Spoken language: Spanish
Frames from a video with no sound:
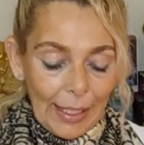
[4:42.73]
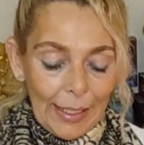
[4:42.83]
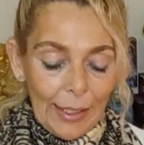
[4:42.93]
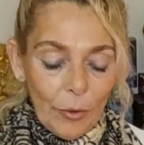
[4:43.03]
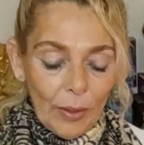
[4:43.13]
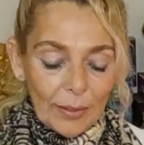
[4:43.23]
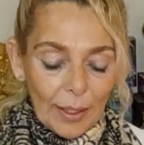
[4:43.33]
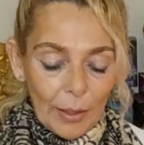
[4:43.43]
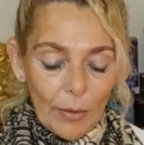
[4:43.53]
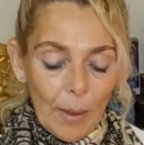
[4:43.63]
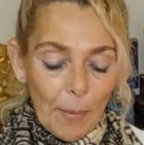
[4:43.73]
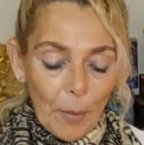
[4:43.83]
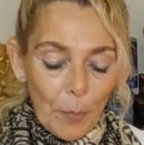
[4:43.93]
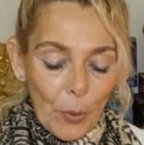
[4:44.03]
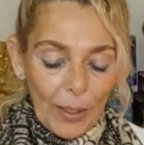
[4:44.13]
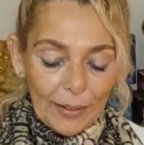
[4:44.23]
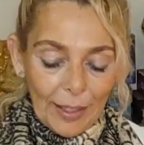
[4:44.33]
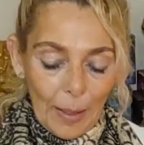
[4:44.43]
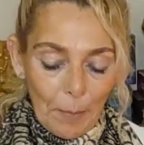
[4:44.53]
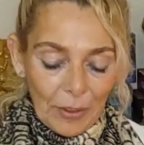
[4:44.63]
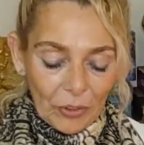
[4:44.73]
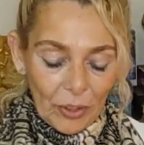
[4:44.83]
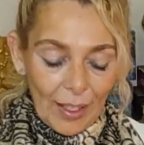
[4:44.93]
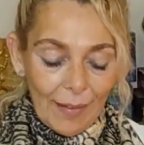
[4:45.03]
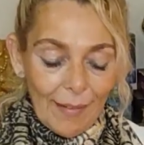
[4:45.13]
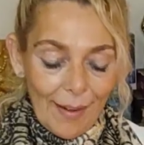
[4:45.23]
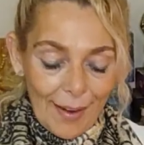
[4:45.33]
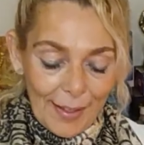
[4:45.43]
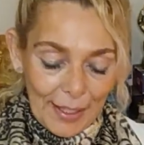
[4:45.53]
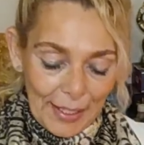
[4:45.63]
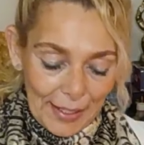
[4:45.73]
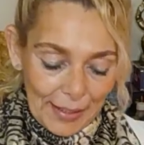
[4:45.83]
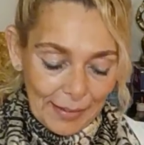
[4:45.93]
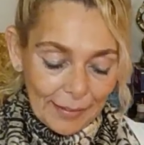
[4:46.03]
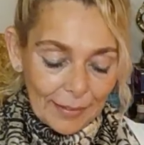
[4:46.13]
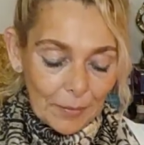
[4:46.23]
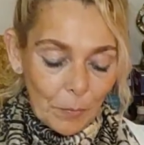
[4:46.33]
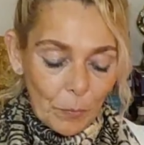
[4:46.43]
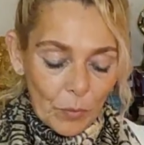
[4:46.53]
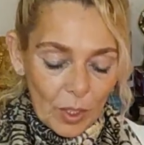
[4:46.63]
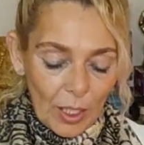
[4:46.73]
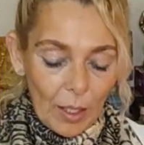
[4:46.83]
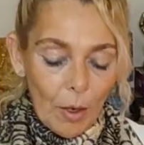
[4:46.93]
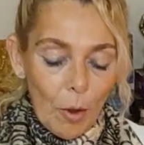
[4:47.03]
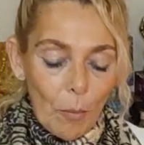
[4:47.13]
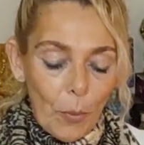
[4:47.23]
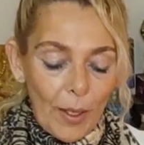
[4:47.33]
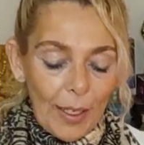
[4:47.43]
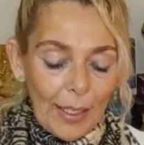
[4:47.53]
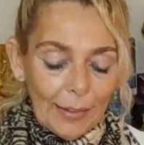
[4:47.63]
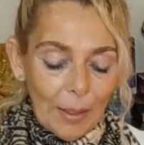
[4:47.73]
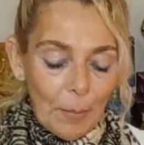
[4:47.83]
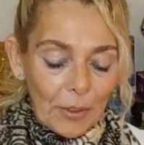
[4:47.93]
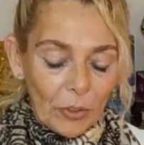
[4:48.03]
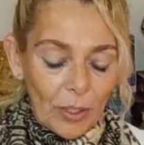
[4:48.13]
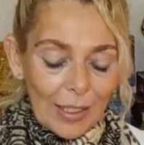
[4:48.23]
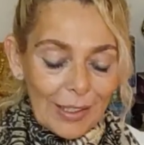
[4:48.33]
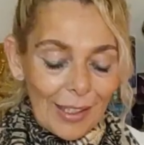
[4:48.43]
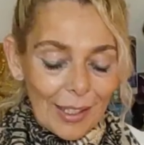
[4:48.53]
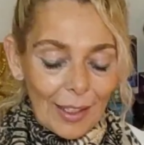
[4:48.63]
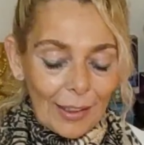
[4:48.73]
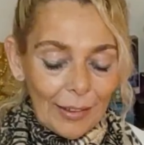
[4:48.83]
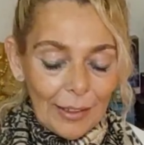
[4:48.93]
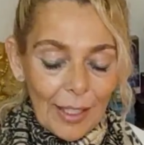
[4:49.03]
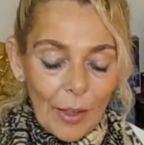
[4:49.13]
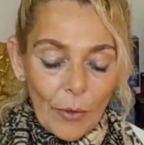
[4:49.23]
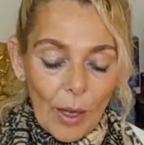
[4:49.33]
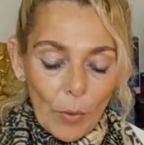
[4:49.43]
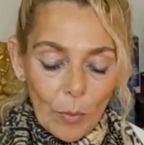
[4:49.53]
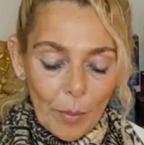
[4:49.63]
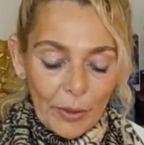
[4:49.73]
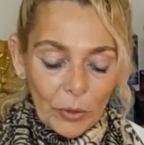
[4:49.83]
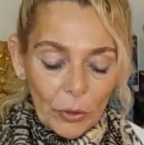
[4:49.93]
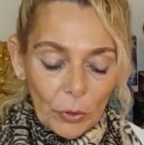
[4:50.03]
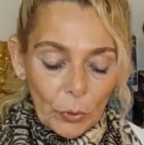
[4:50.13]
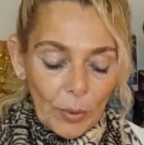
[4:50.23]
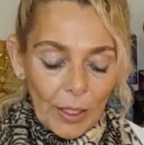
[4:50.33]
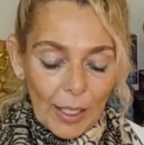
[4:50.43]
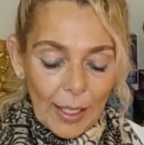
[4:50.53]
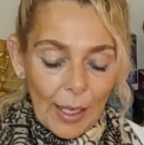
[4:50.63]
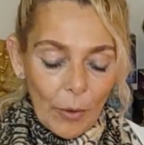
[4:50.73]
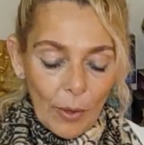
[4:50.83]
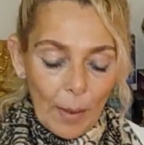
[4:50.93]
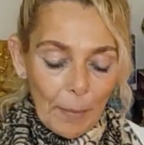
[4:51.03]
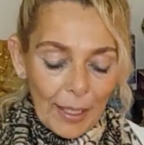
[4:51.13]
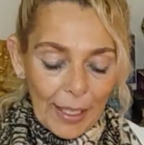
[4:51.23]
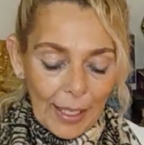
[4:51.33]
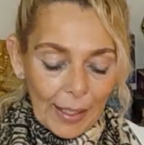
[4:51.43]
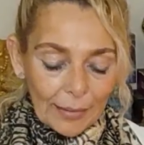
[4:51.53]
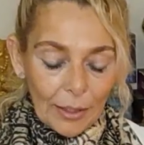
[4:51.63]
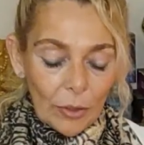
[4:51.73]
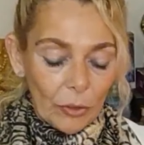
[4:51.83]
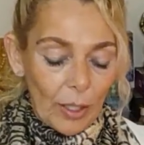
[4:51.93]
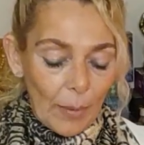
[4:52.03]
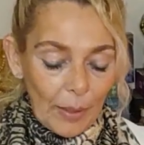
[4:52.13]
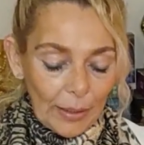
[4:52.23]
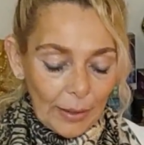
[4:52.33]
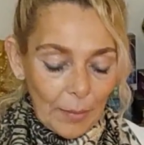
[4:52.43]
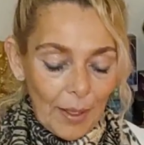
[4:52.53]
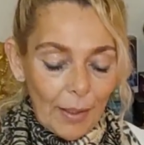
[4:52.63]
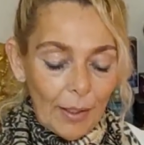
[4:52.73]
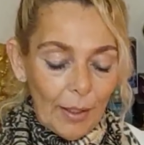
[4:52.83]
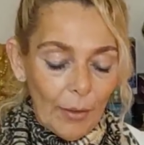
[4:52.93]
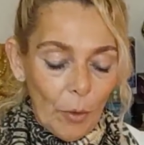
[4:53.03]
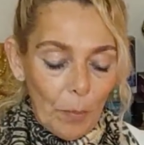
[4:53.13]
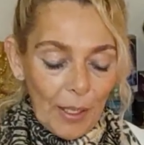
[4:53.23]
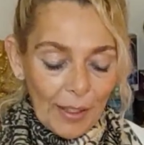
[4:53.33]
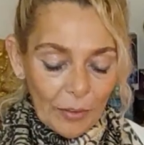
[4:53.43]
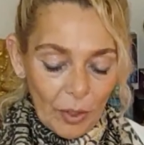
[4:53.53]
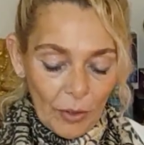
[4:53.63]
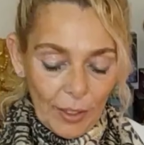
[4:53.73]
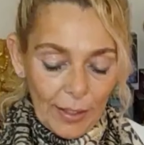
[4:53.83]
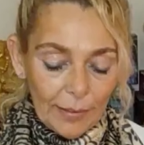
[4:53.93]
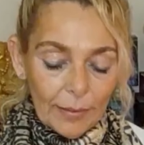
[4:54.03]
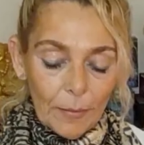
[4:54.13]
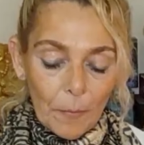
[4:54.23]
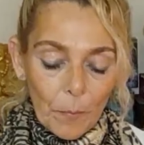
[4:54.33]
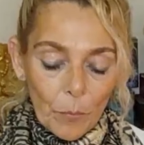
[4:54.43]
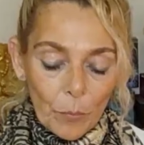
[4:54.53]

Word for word: queriendo hacerle una propuesta a las personas de Aries, ¿sí? Puede que esta persona se haya retirado en algún momento de tu vida y ahora aparezca haciéndose la víctima y dando explicaciones,